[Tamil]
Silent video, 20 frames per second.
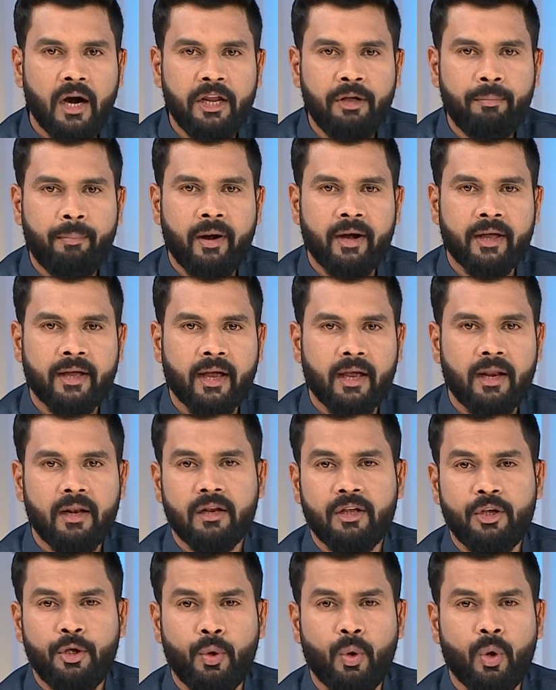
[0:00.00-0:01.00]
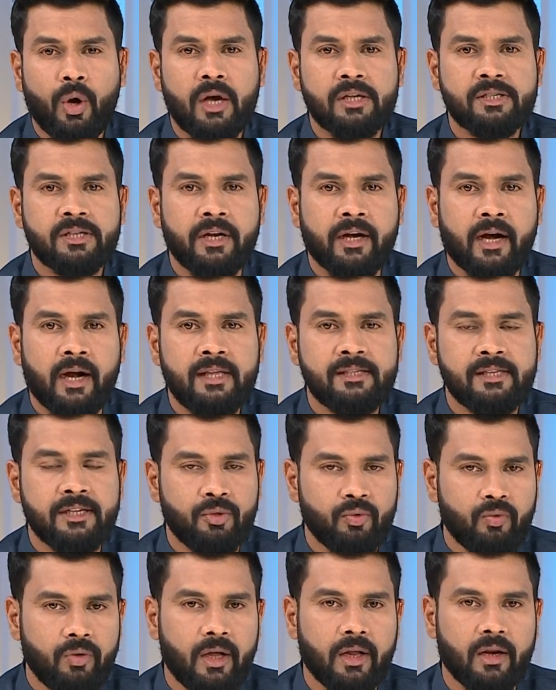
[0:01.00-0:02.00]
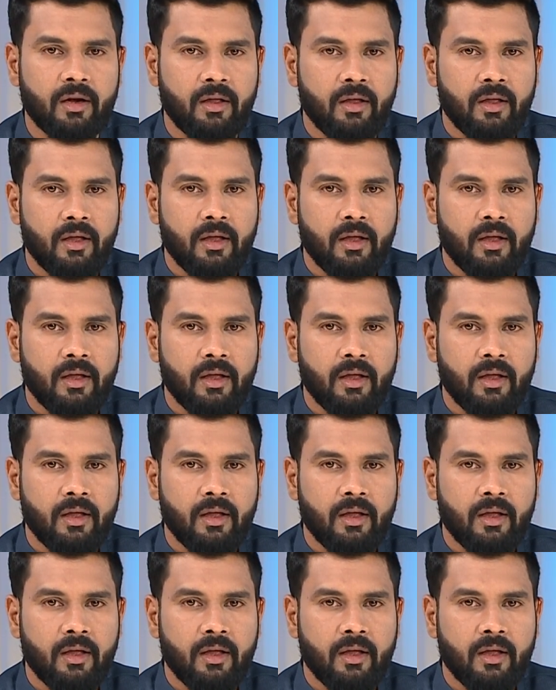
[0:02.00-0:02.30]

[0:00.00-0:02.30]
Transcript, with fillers: ஆணி படுக்கையில் யோகாசனங்களை செய்துள்ளார்